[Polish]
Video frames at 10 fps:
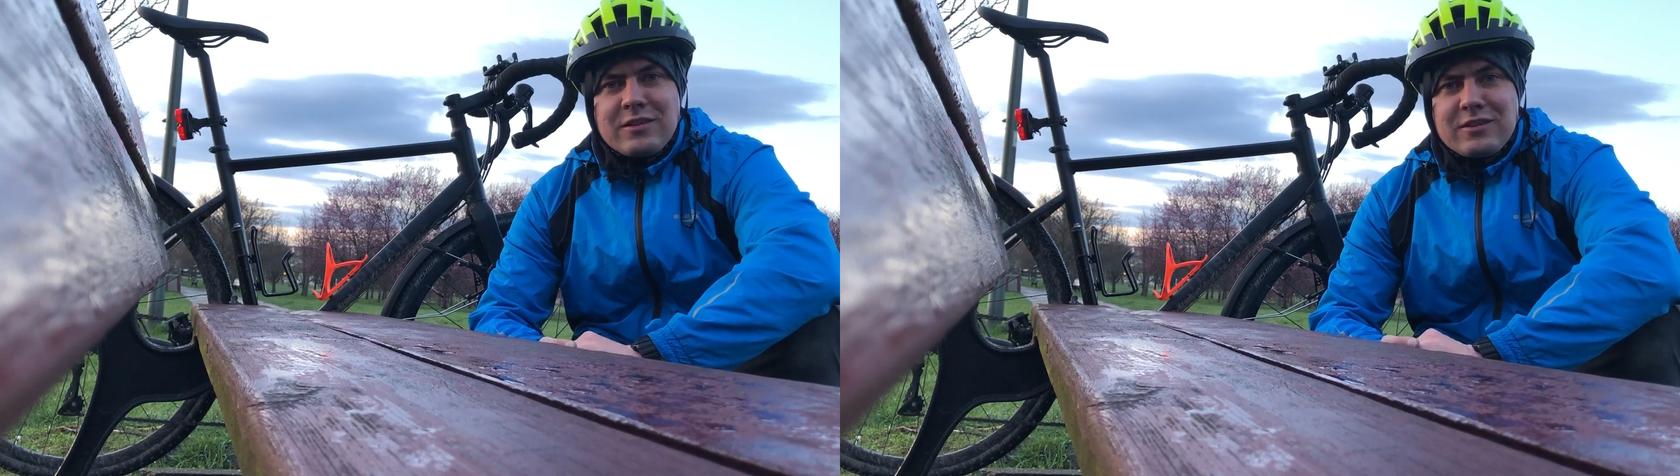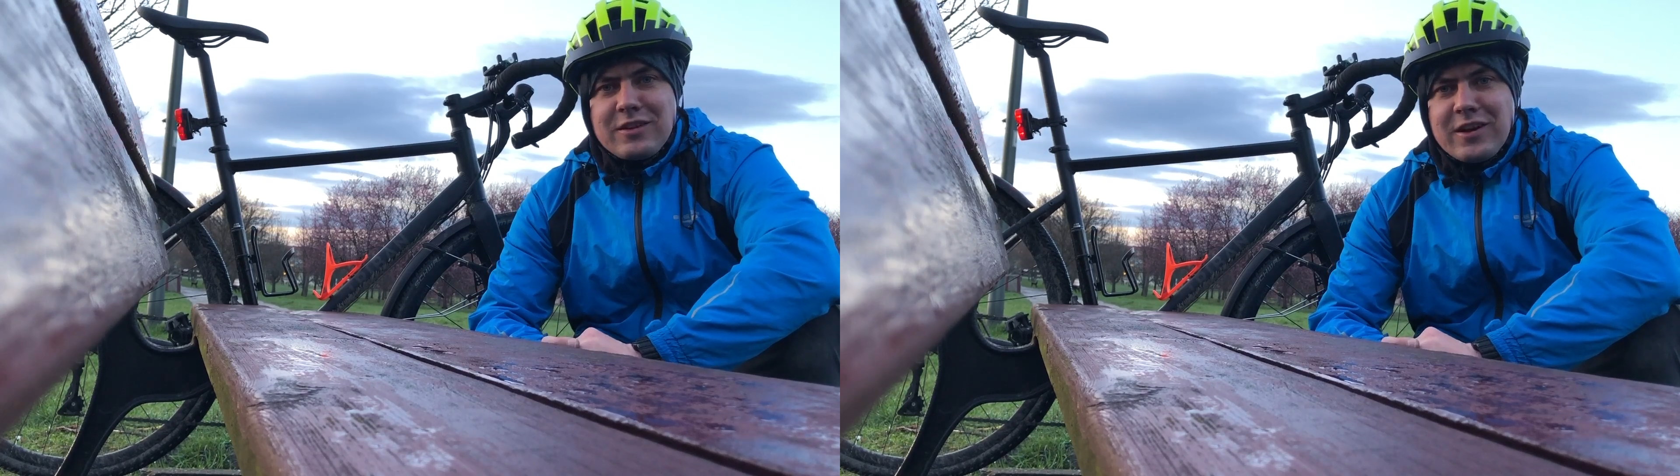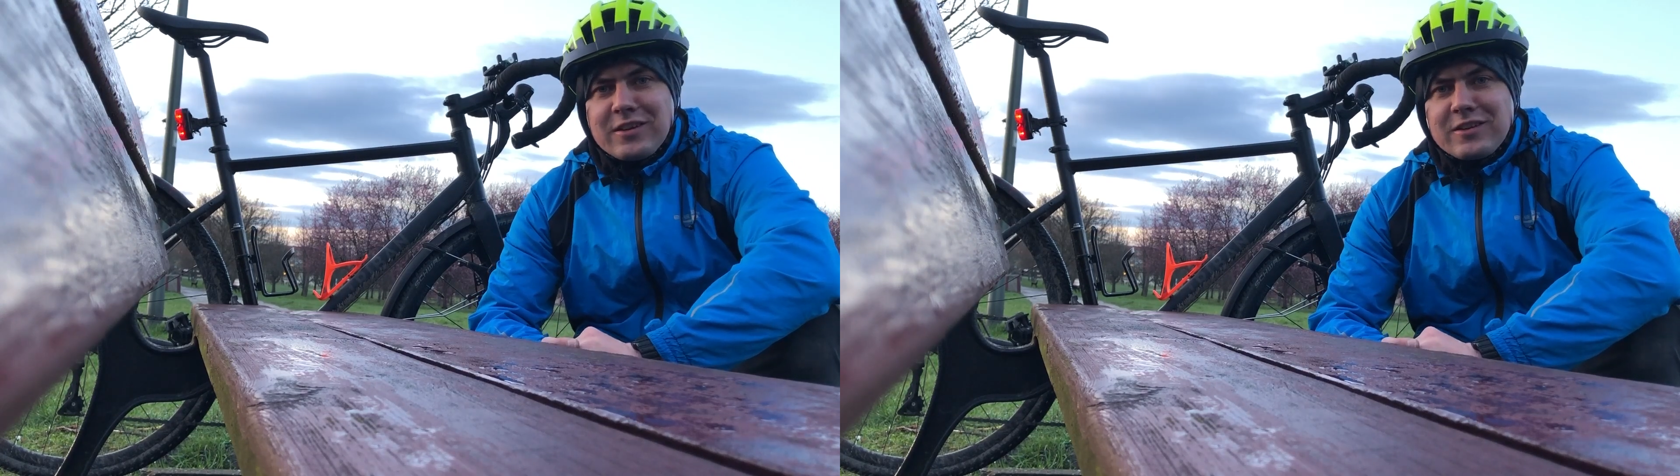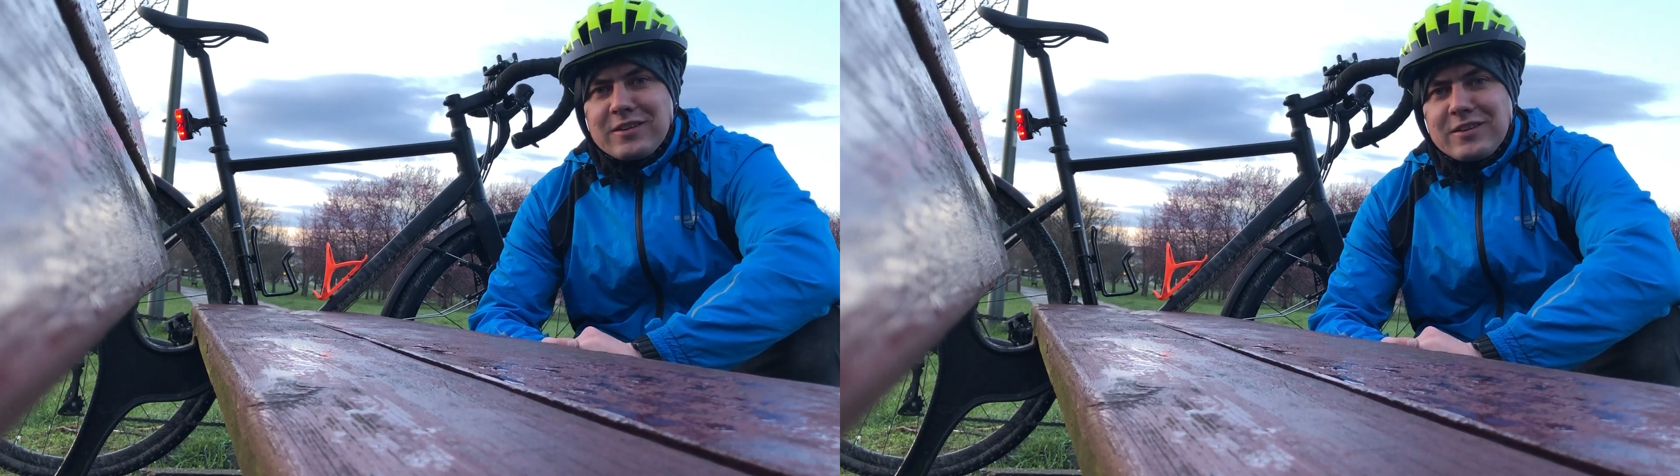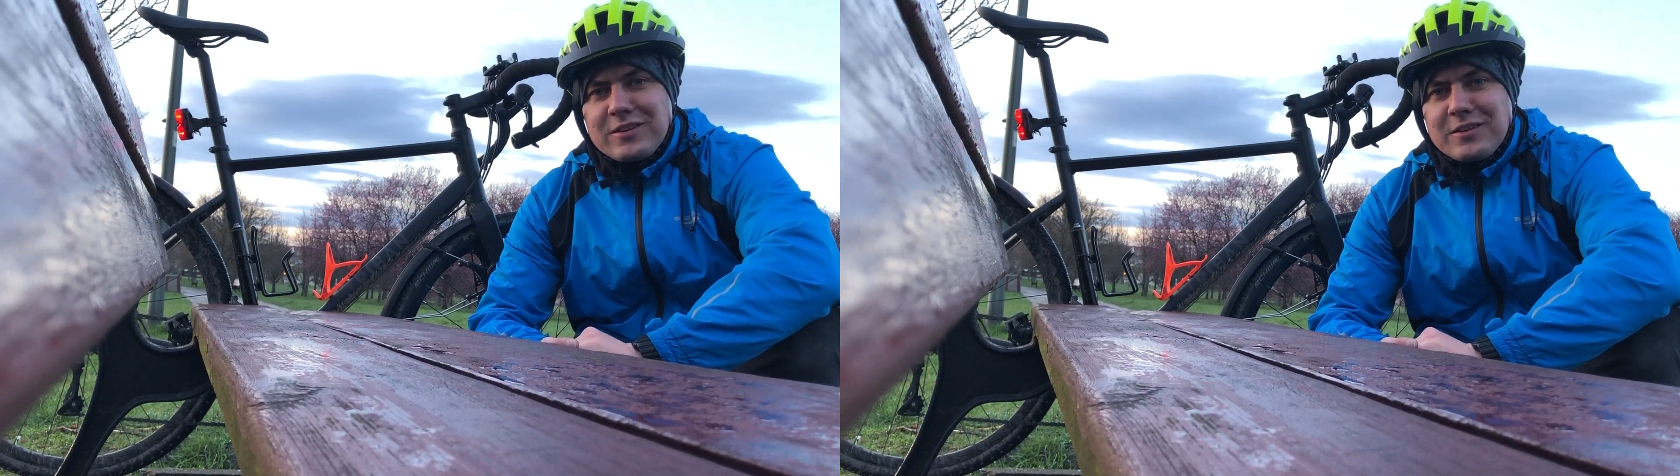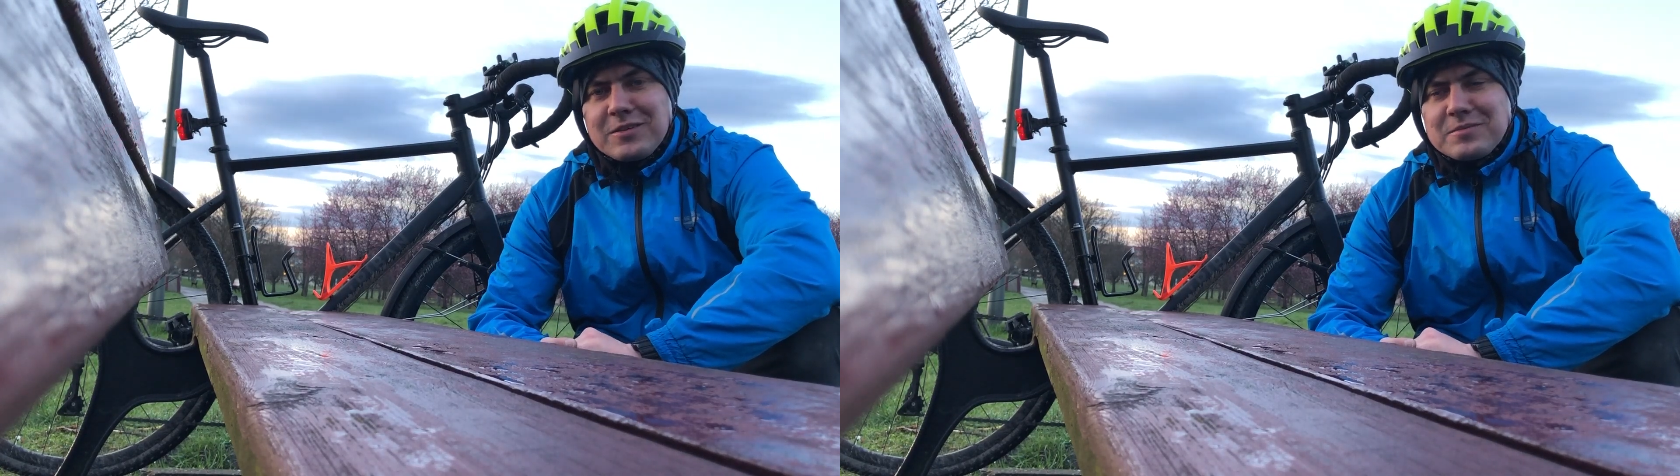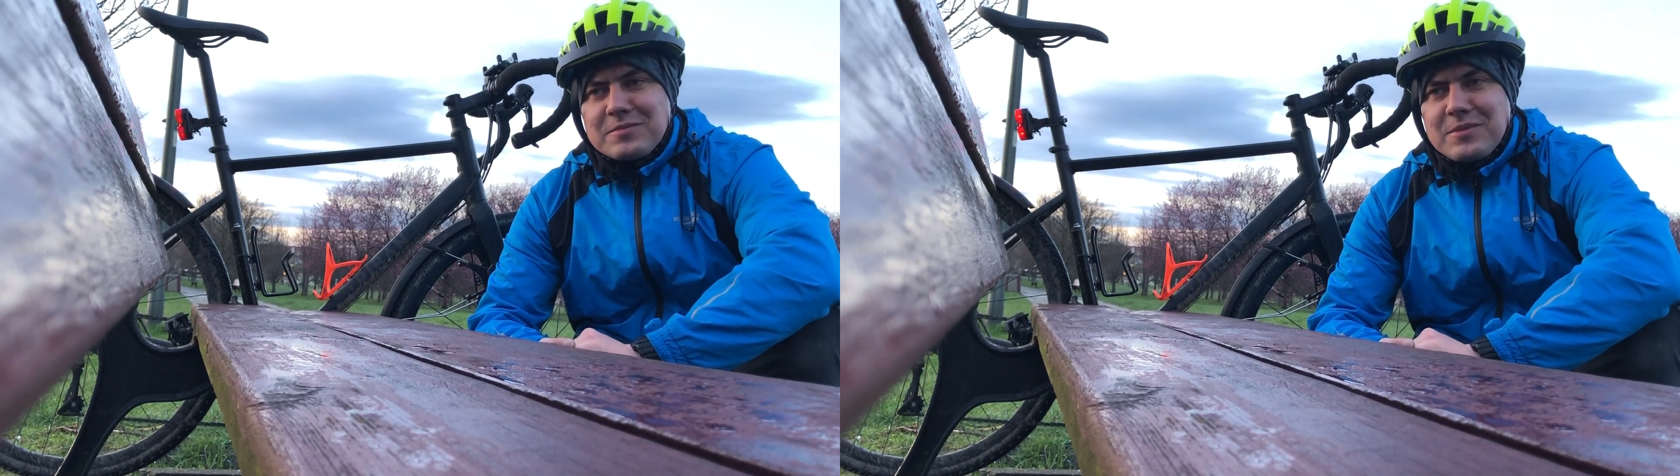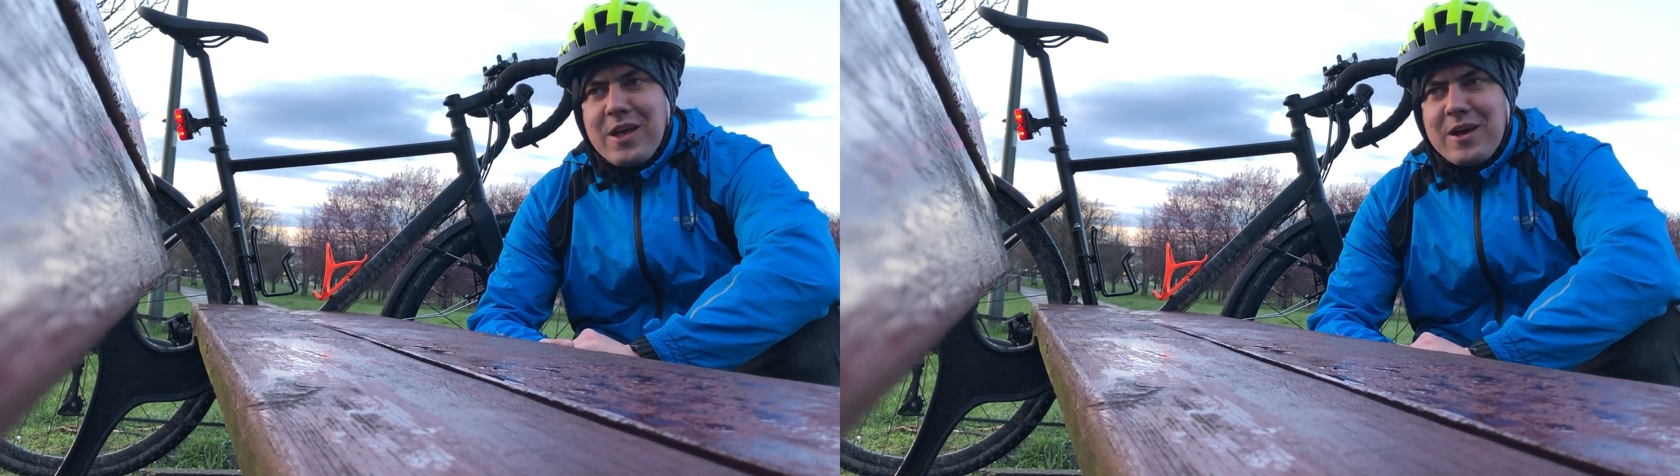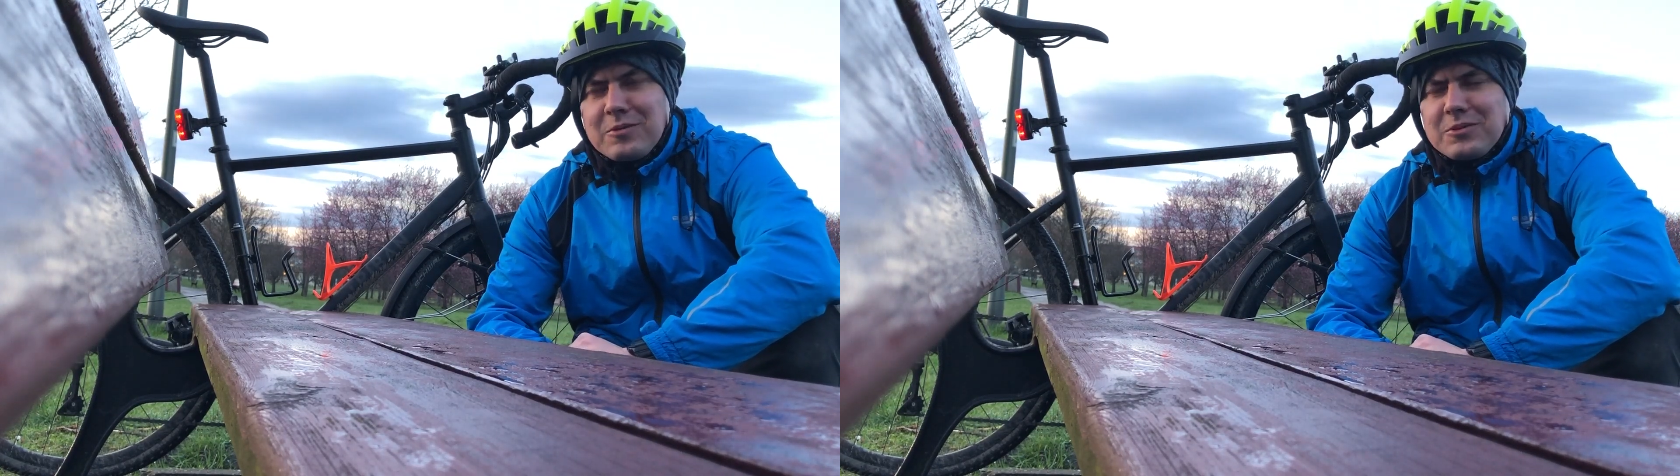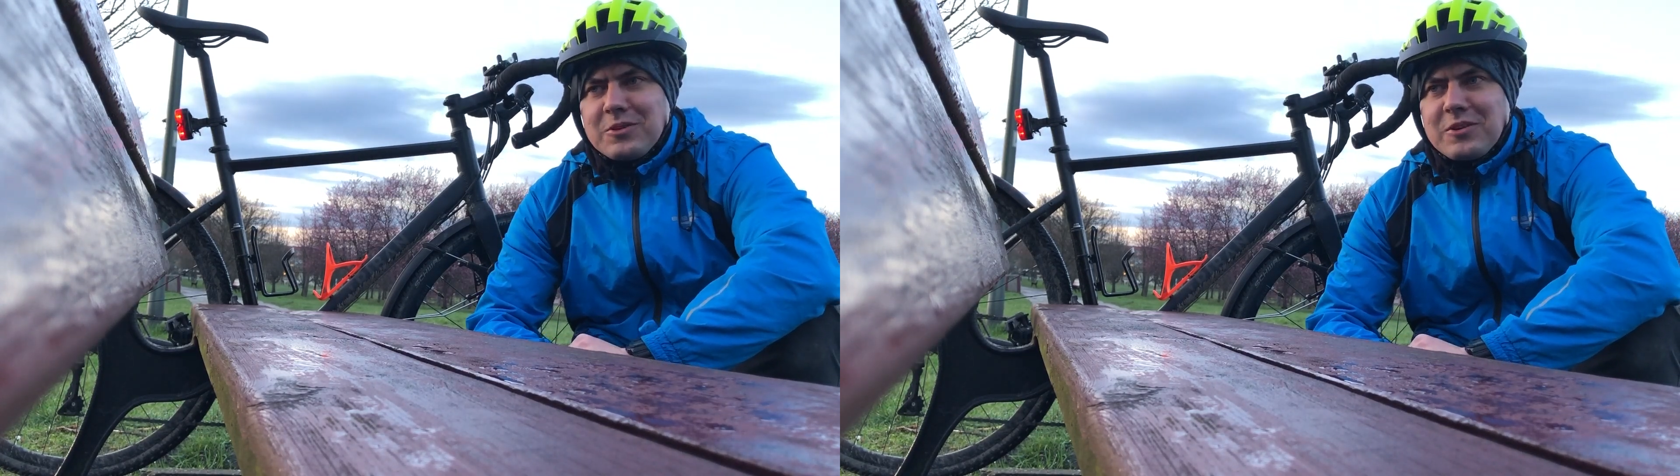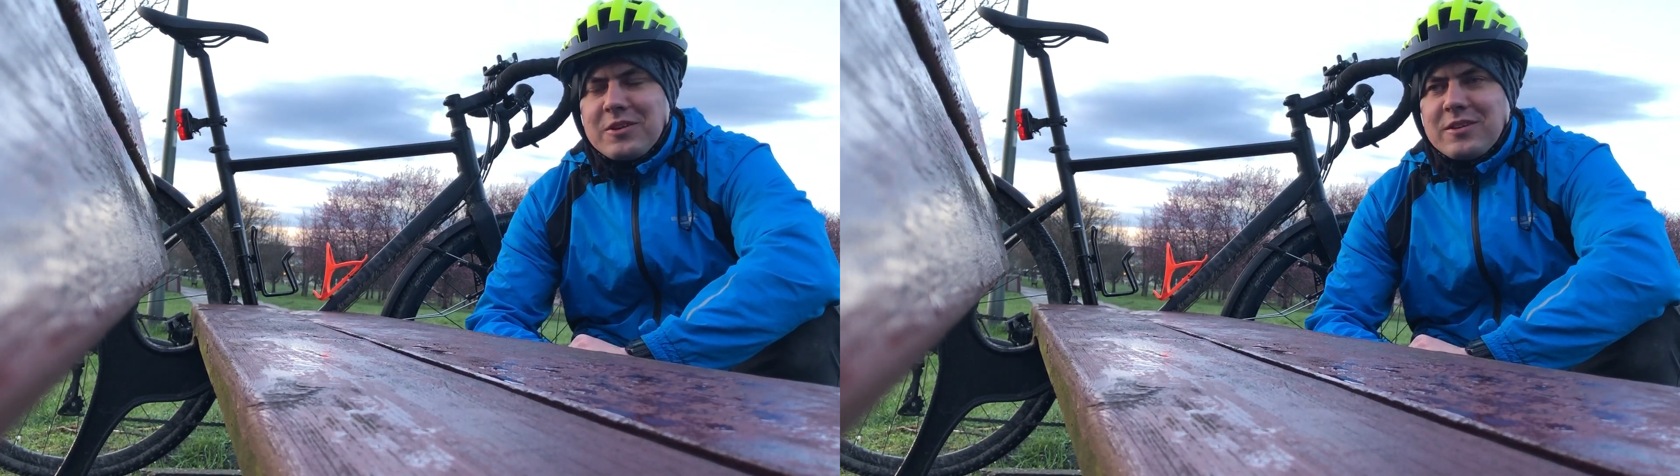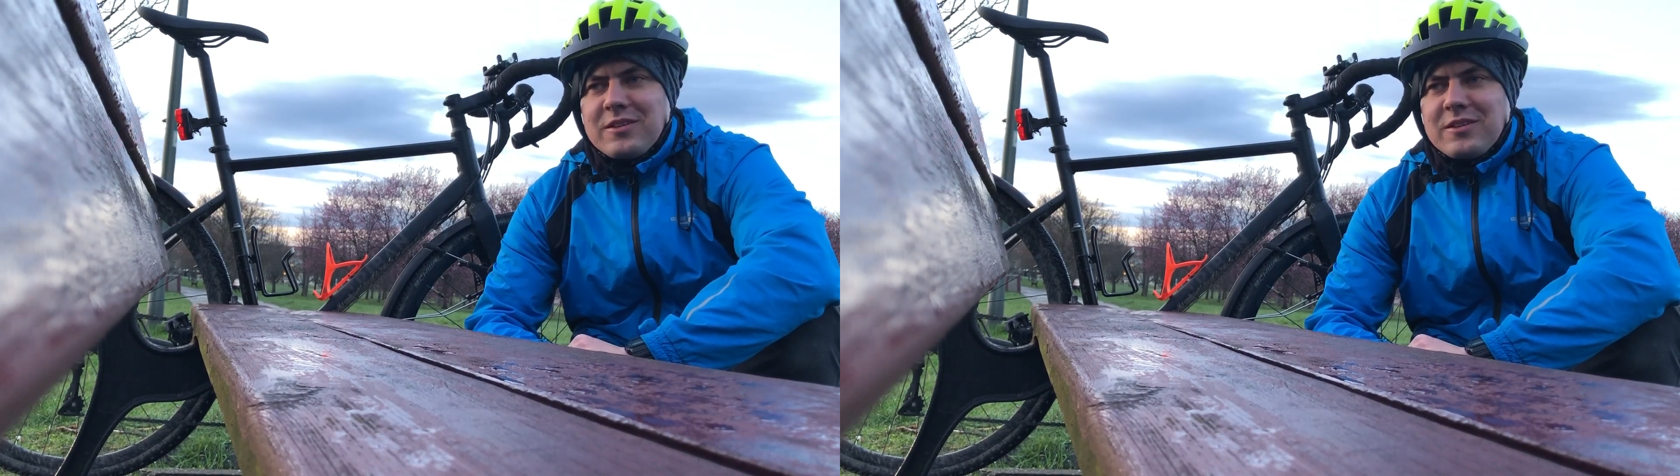I tak, e, autor